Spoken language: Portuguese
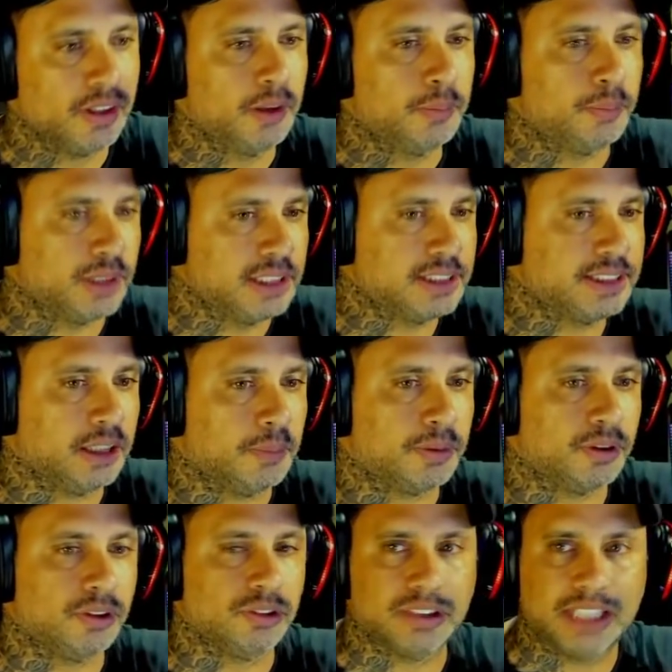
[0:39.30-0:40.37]
Por
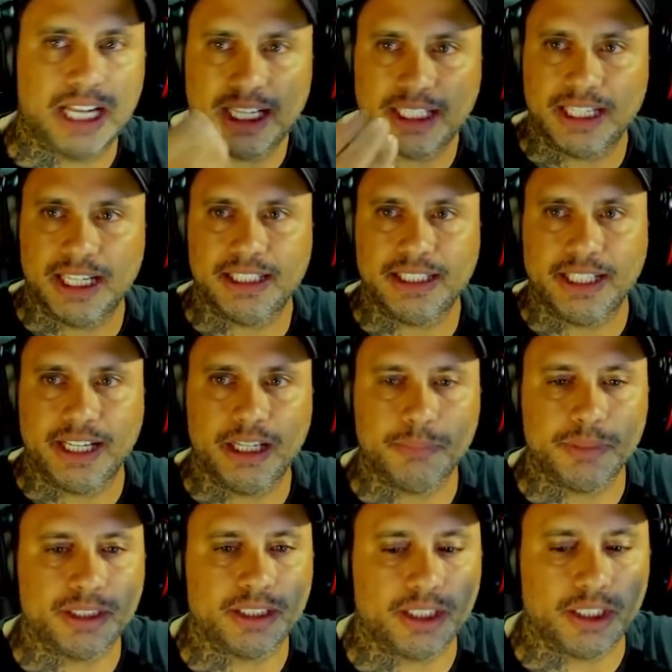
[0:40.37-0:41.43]
exemplo, no Dark
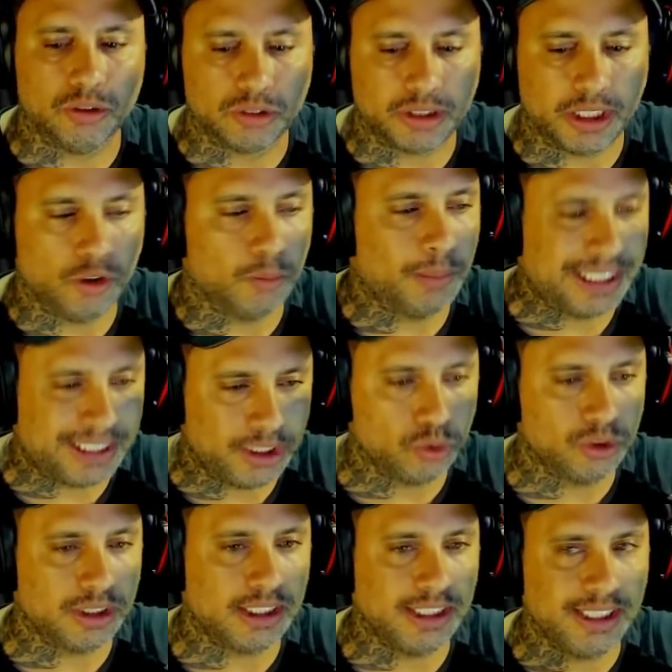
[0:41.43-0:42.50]
EDM eu tenho uma
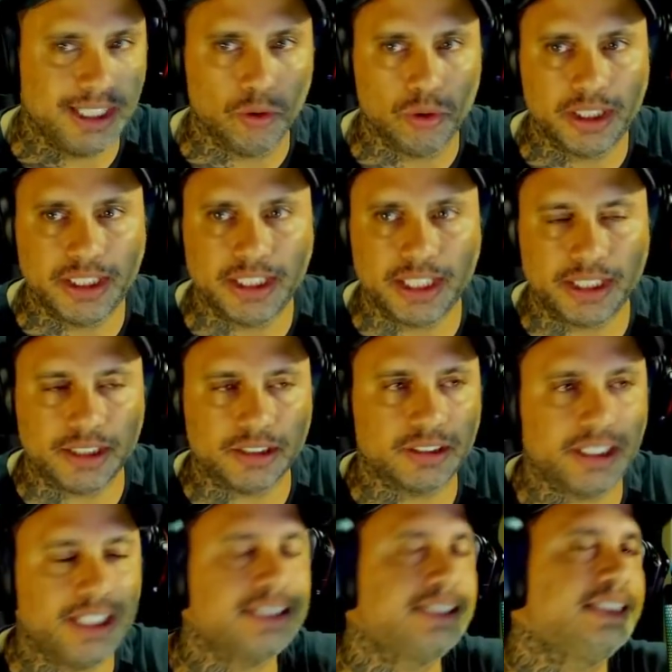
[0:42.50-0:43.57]
guilda que eu criei. O
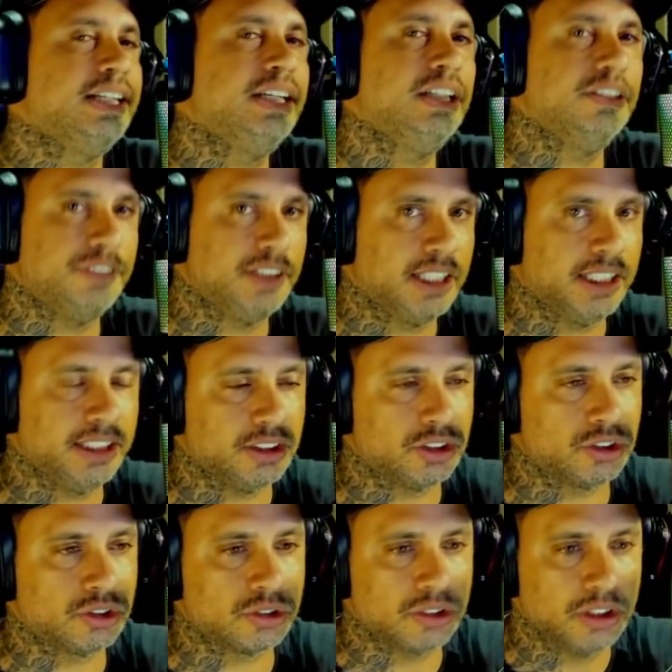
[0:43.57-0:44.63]
que, que significa
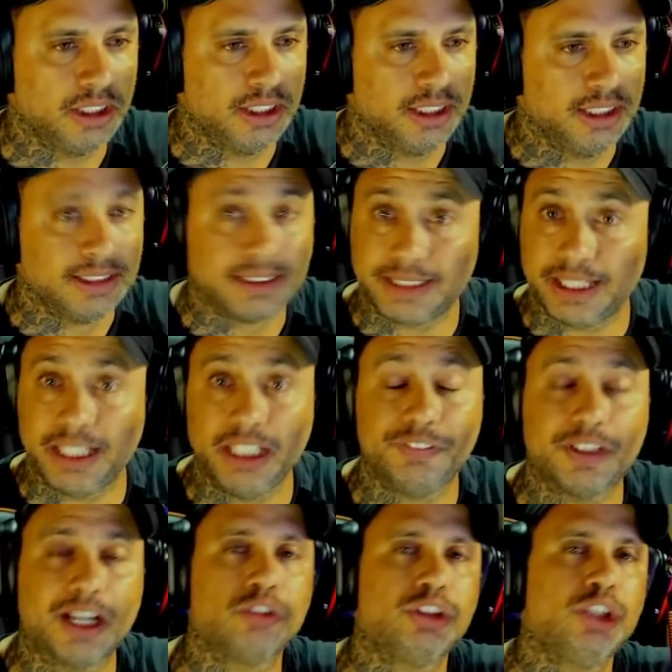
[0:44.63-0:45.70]
isso?
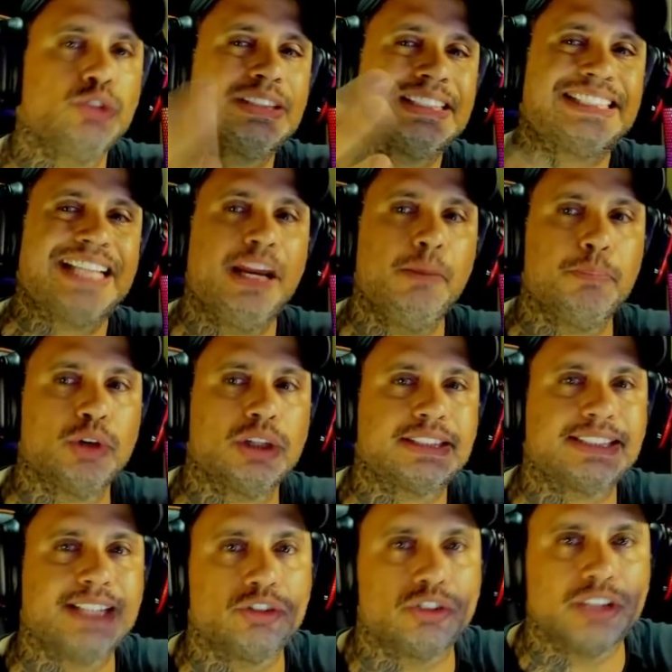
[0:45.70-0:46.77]
Significa que eu tenho
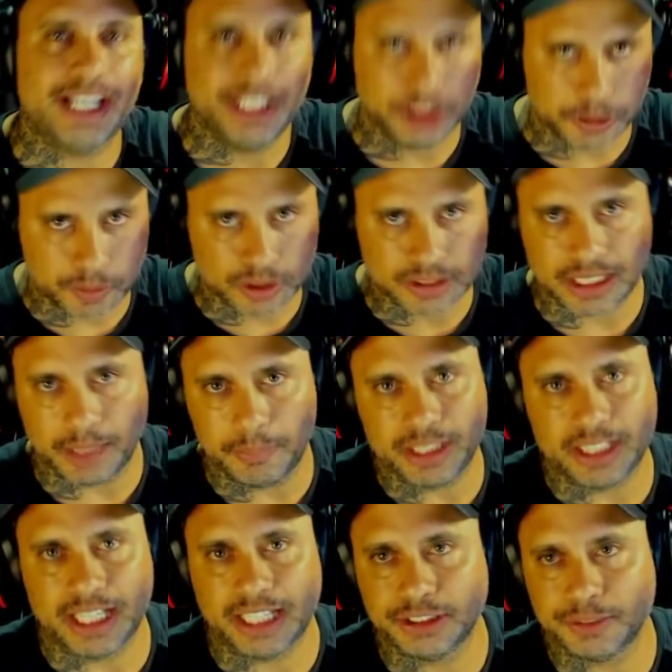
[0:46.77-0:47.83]
100% da
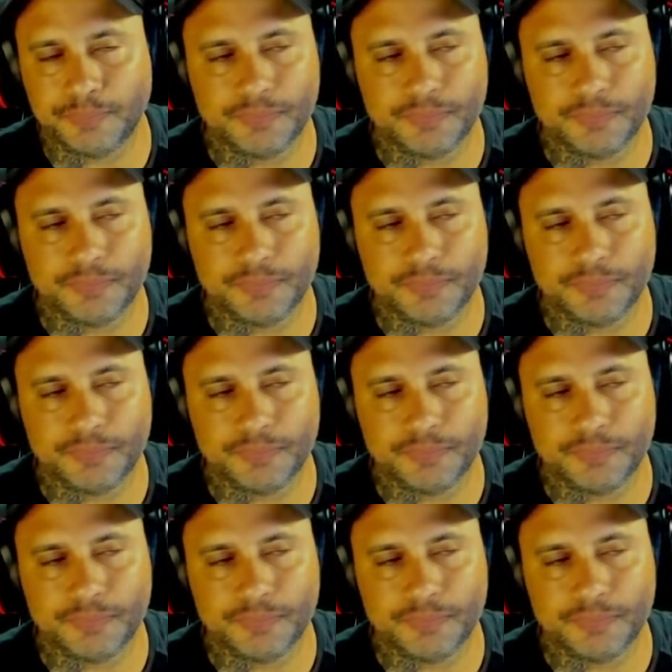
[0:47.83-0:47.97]
responsabilidade.